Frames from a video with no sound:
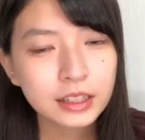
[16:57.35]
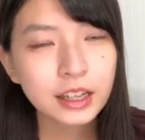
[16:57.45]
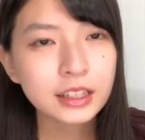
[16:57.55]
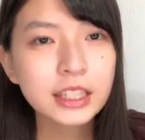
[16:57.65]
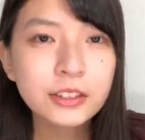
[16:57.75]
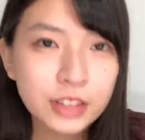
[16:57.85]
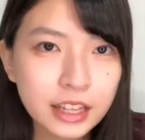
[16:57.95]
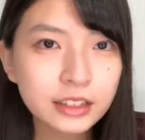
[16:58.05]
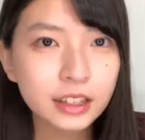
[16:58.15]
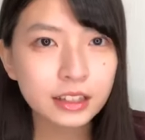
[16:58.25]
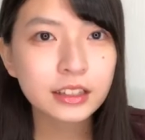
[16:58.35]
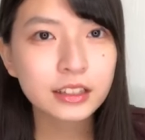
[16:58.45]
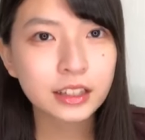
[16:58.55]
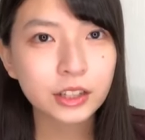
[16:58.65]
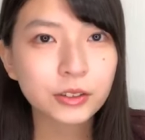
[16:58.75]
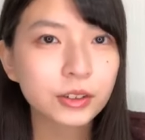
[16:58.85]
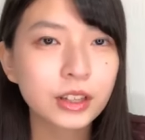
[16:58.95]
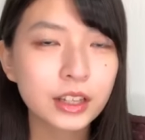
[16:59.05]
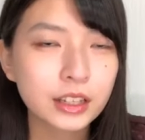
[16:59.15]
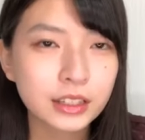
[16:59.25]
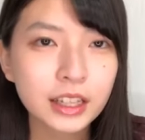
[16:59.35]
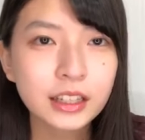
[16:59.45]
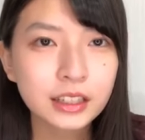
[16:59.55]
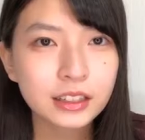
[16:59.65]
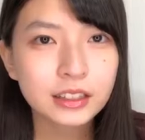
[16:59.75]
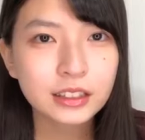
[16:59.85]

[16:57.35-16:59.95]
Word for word: いやいいよねってあのね